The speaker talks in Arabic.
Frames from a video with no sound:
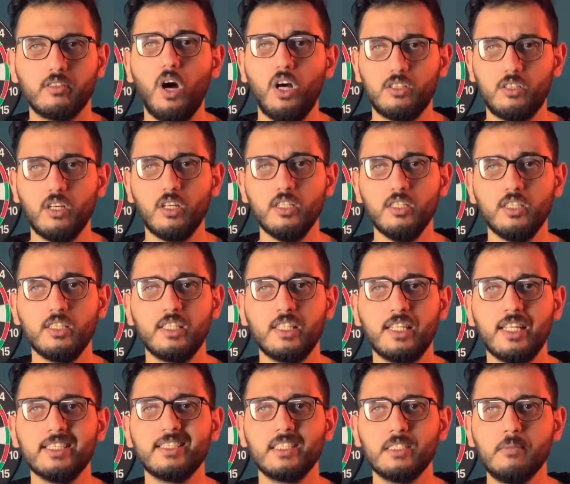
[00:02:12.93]
واعتقد ان
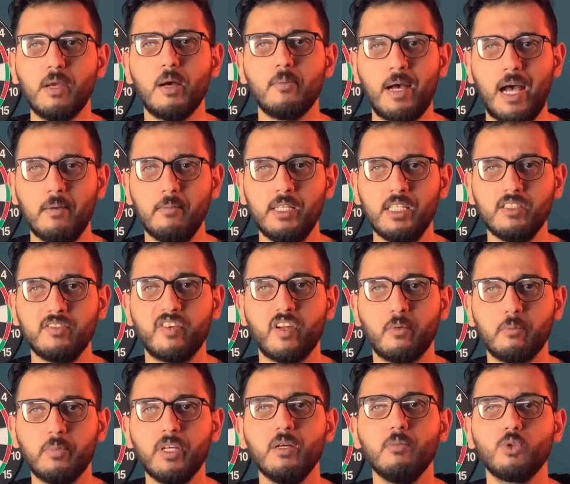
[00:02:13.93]
الناس دي مهما عملت
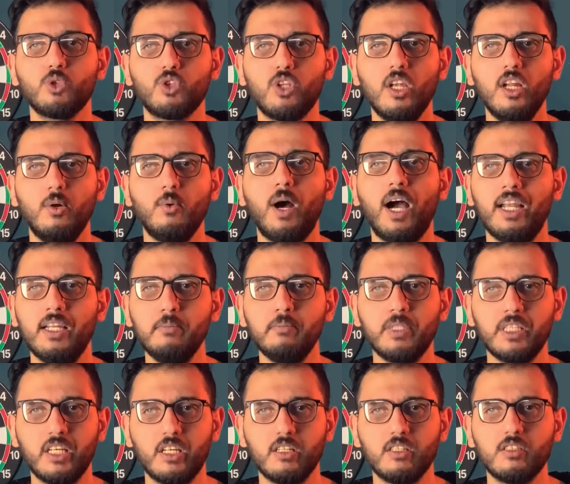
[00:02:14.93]
فربنا مطلع وعليم
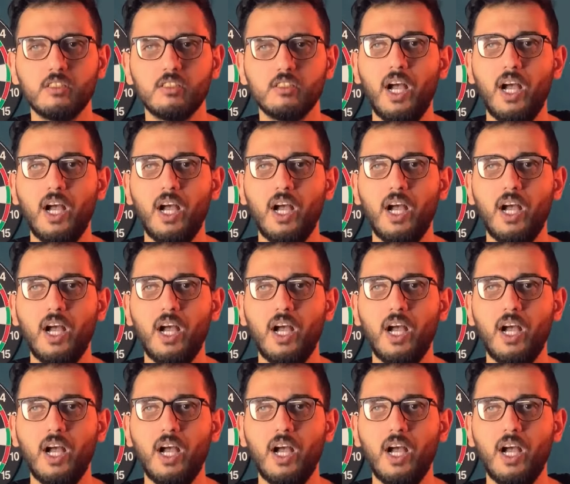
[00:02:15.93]
بده